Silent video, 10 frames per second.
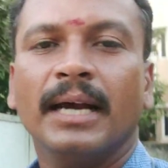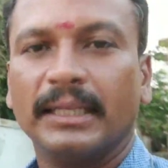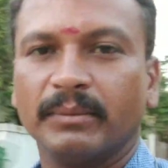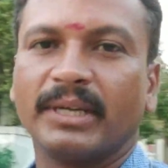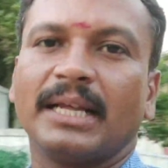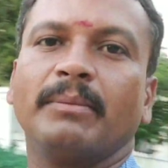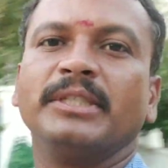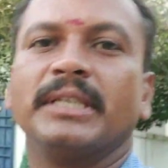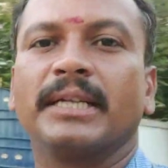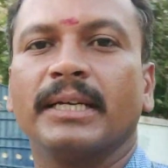அந்த மாதிரி தான் தான்
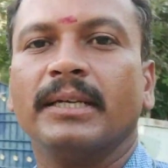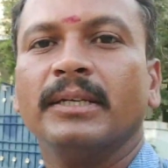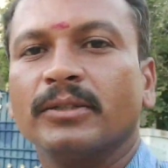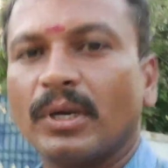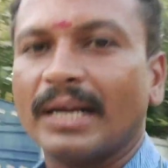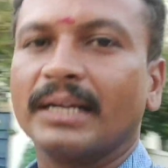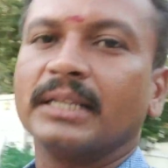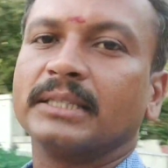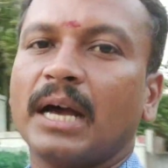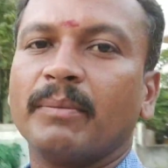அமைஞ்சிருக்கு ஸோ
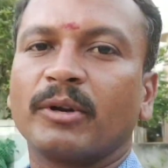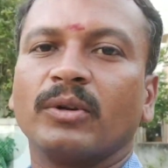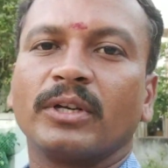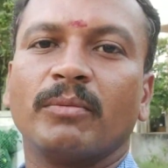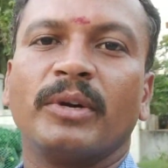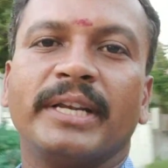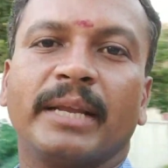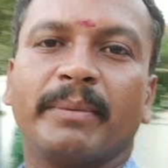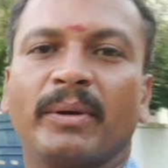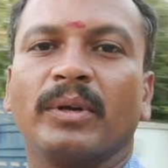அங்கேருந்து தாம்பரம் உங்களுக்கு ரொம்ப
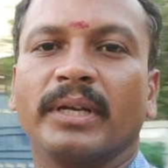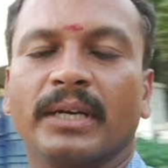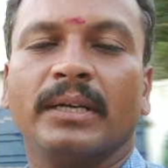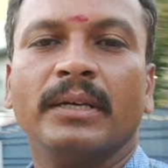நியர்பை உங்களுக்கு